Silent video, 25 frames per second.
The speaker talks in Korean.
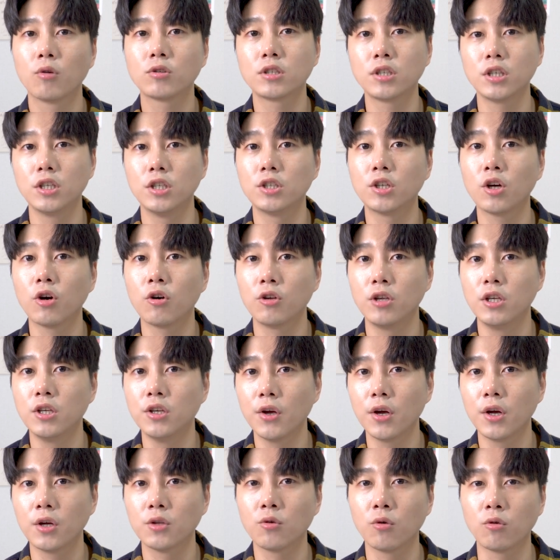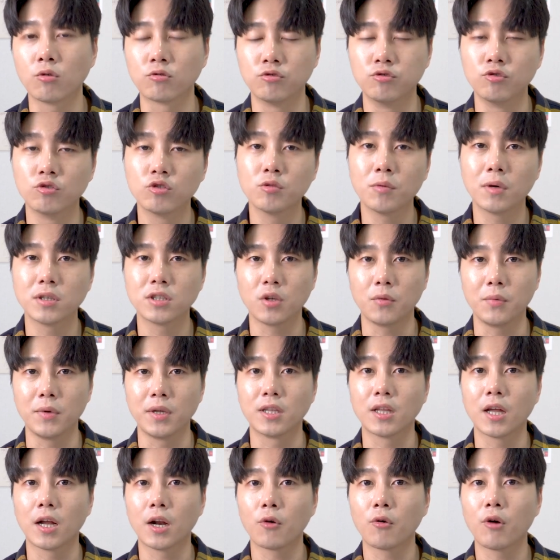혹시 이거 이외에도 궁금한 점이
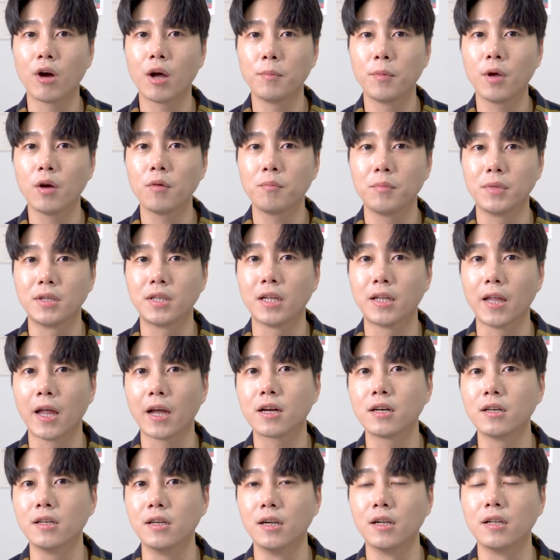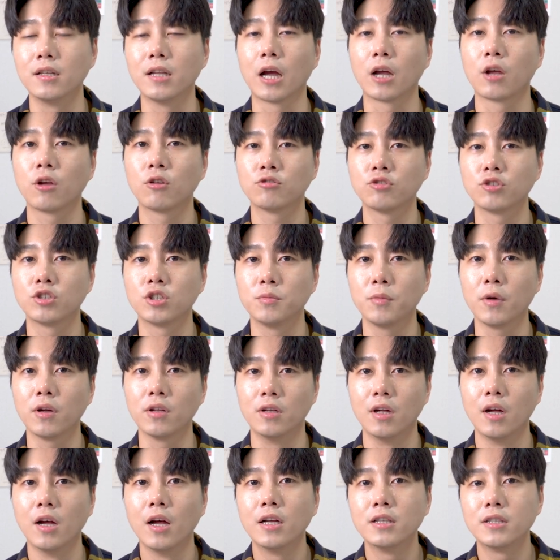있다라고 하면 밑에 댓글 남겨주시면
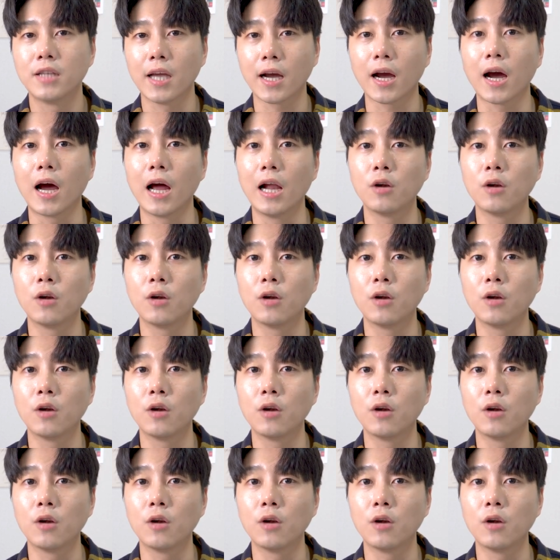주시면 제가